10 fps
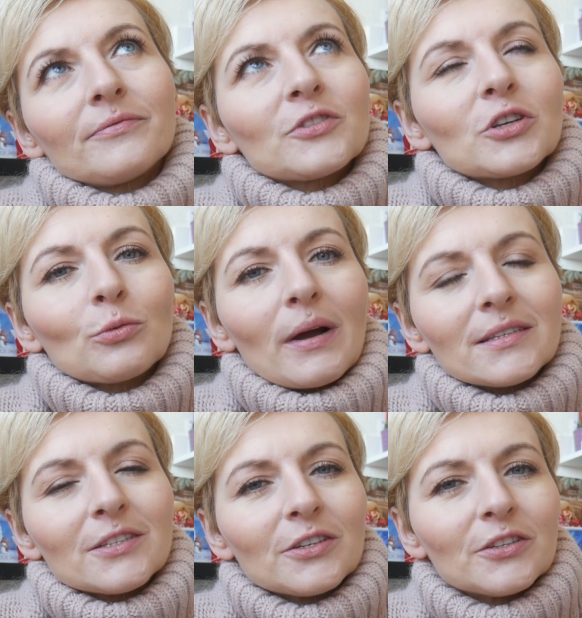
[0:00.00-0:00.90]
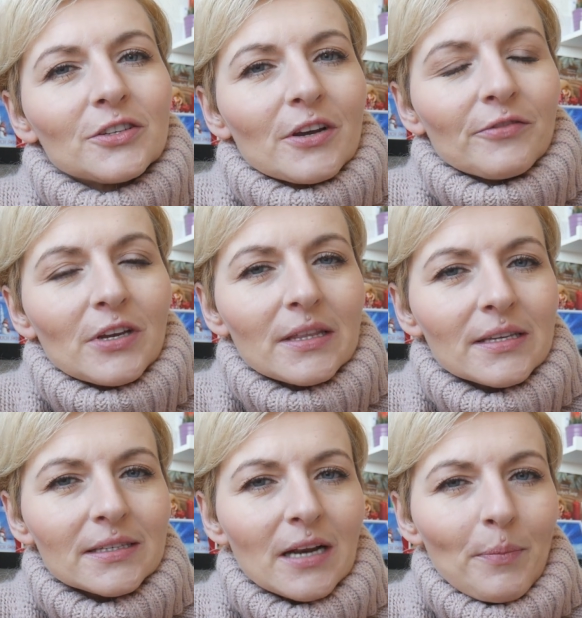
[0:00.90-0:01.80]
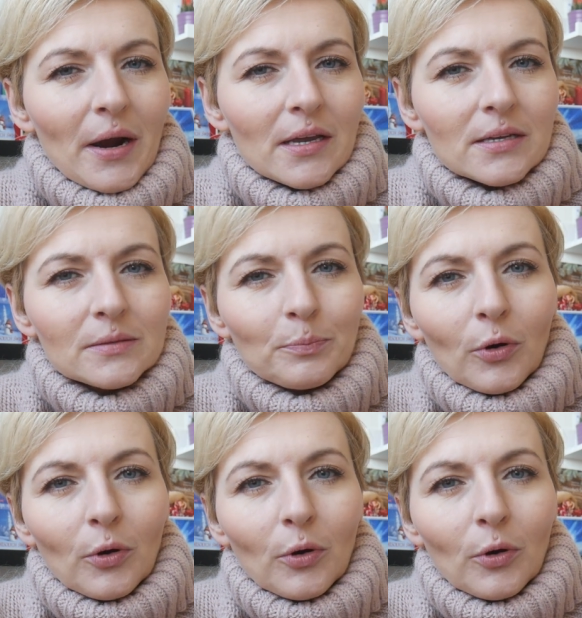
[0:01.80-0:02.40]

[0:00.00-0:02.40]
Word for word: w sytuacji, gdzie w innych sklepach jest